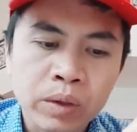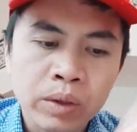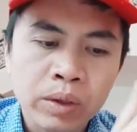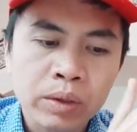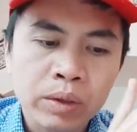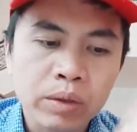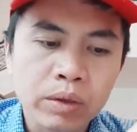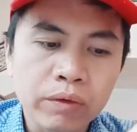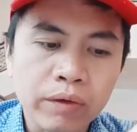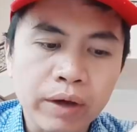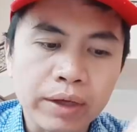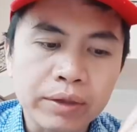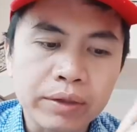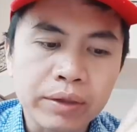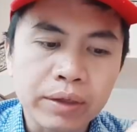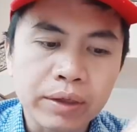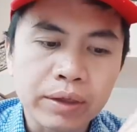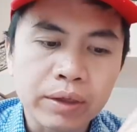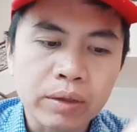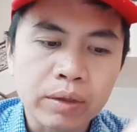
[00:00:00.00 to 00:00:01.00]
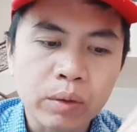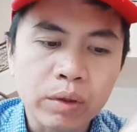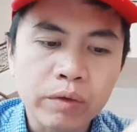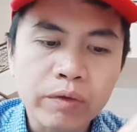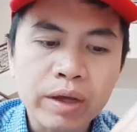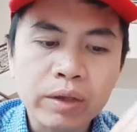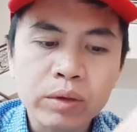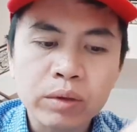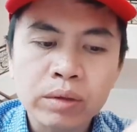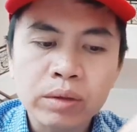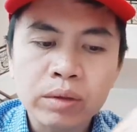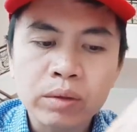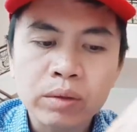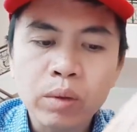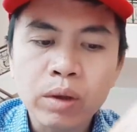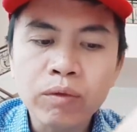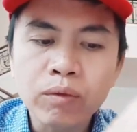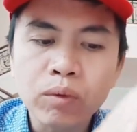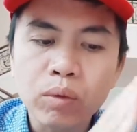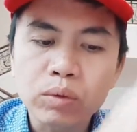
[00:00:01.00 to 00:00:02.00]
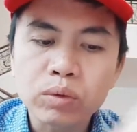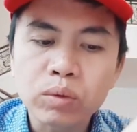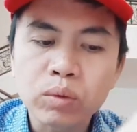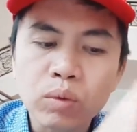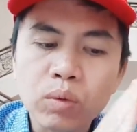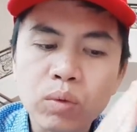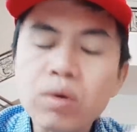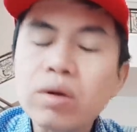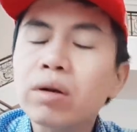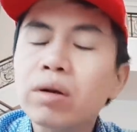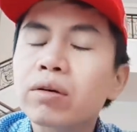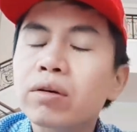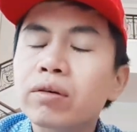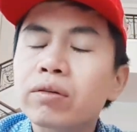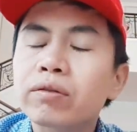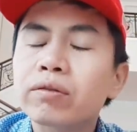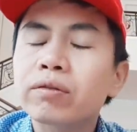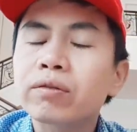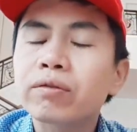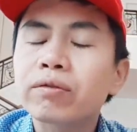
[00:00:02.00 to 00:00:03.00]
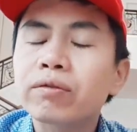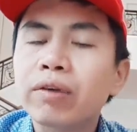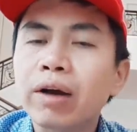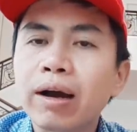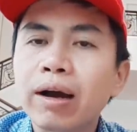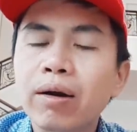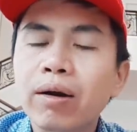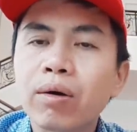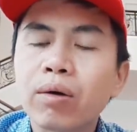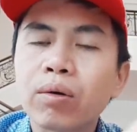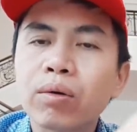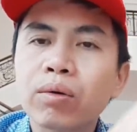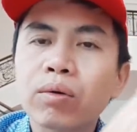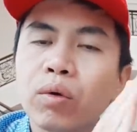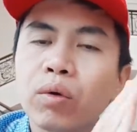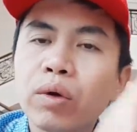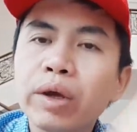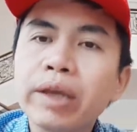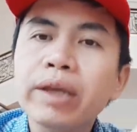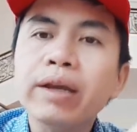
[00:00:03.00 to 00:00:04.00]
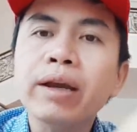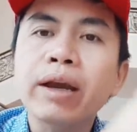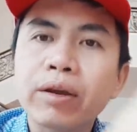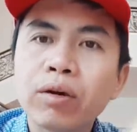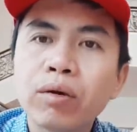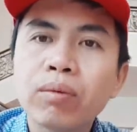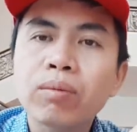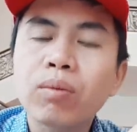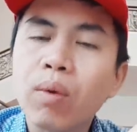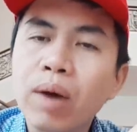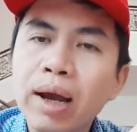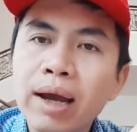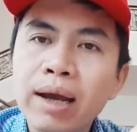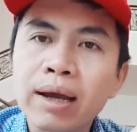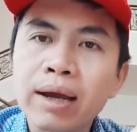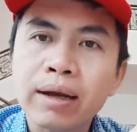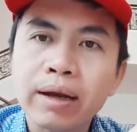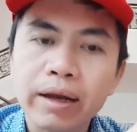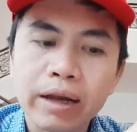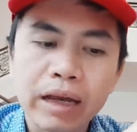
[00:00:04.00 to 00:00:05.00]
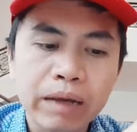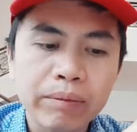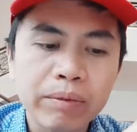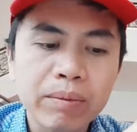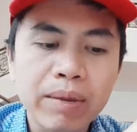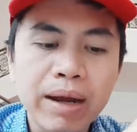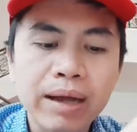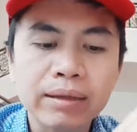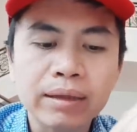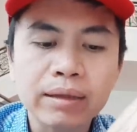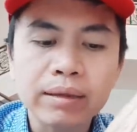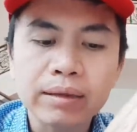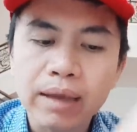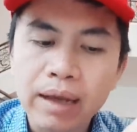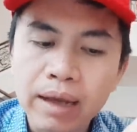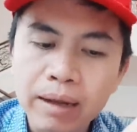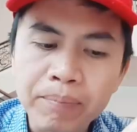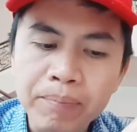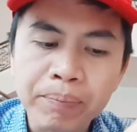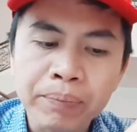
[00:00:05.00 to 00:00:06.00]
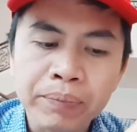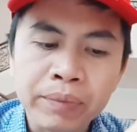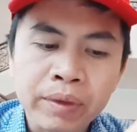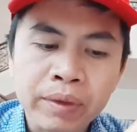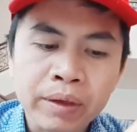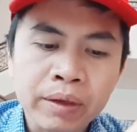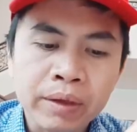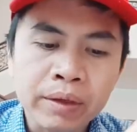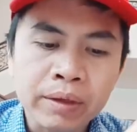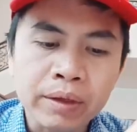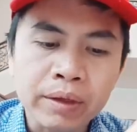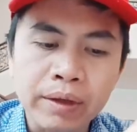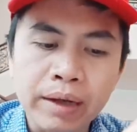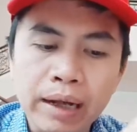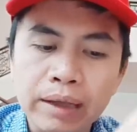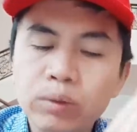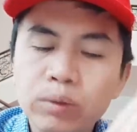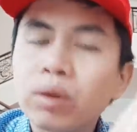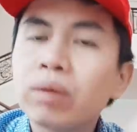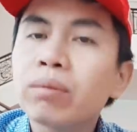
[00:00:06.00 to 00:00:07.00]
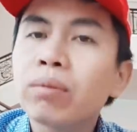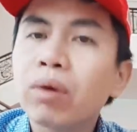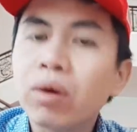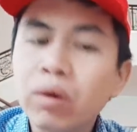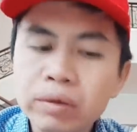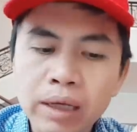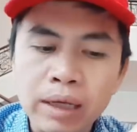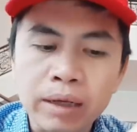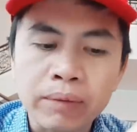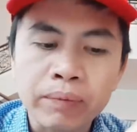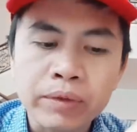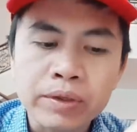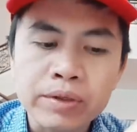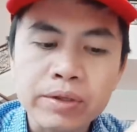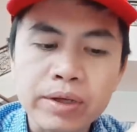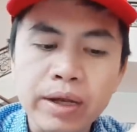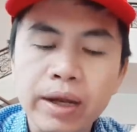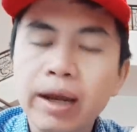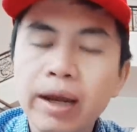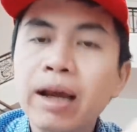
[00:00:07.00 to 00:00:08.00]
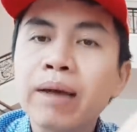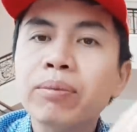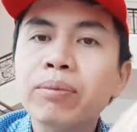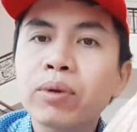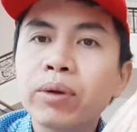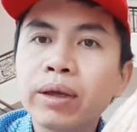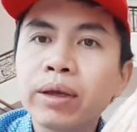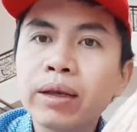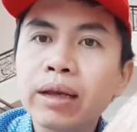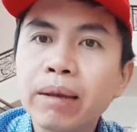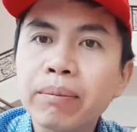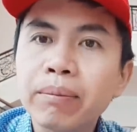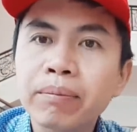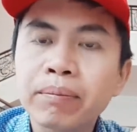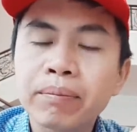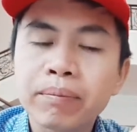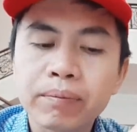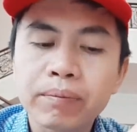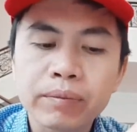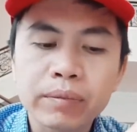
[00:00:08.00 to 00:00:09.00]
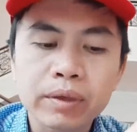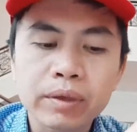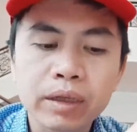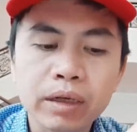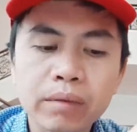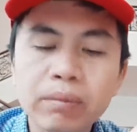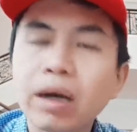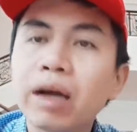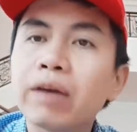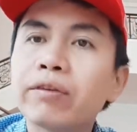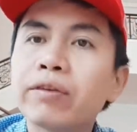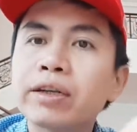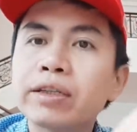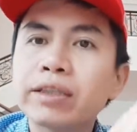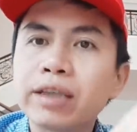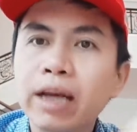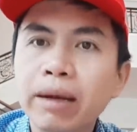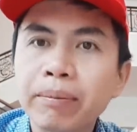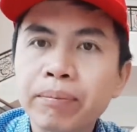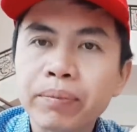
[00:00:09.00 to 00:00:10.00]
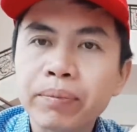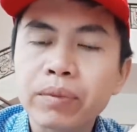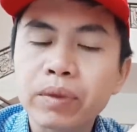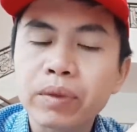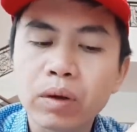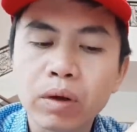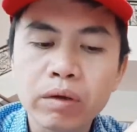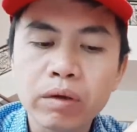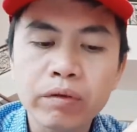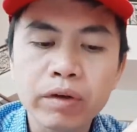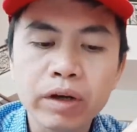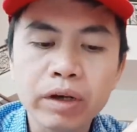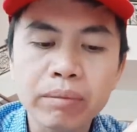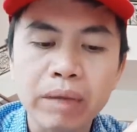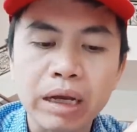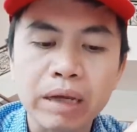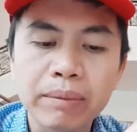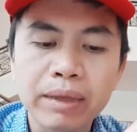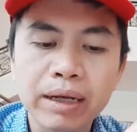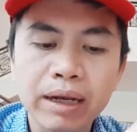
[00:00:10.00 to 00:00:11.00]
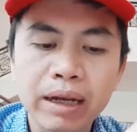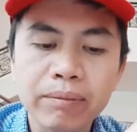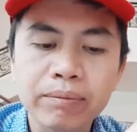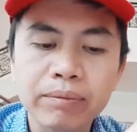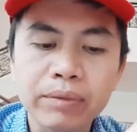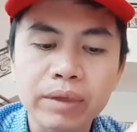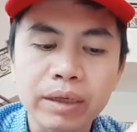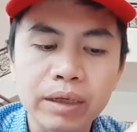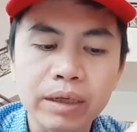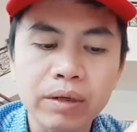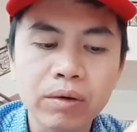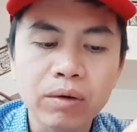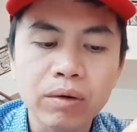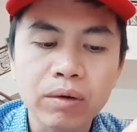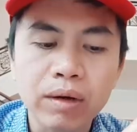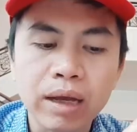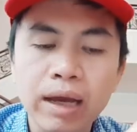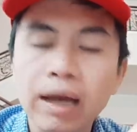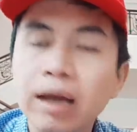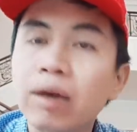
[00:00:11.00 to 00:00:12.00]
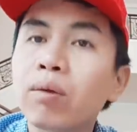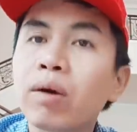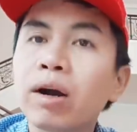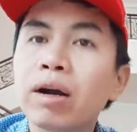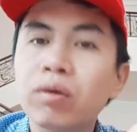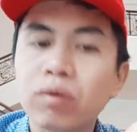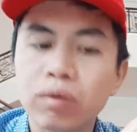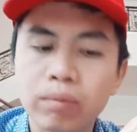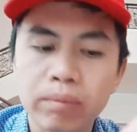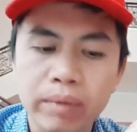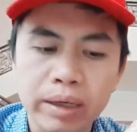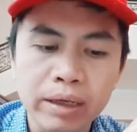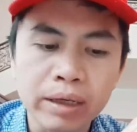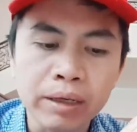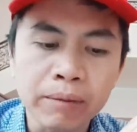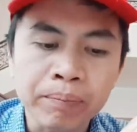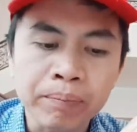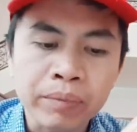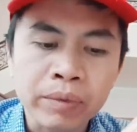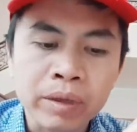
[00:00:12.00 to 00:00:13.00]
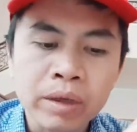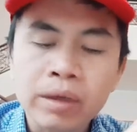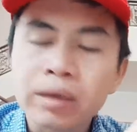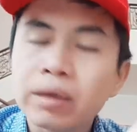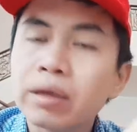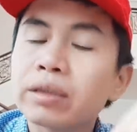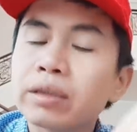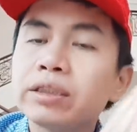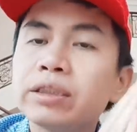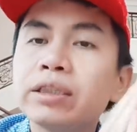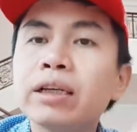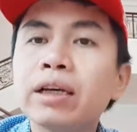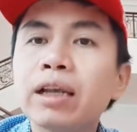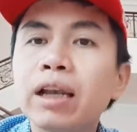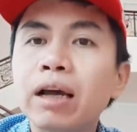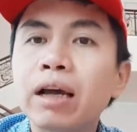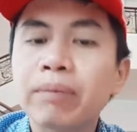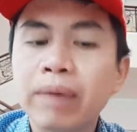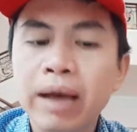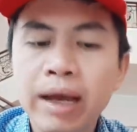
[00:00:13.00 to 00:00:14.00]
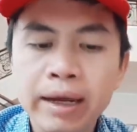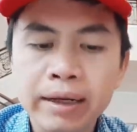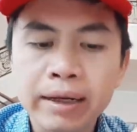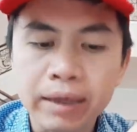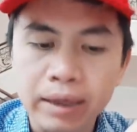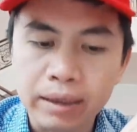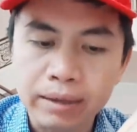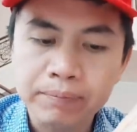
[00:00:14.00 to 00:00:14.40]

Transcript: Tuy vậy thì Ủy ban thuế vụ Trung Quốc vào cuối ngày hôm qua ngày 23 tháng 8 thì đã tuyên bố rằng sẽ áp thuế 5 tới 10% đối với 75 tỷ đô la hàng hóa của Mỹ được chia làm hai đợt.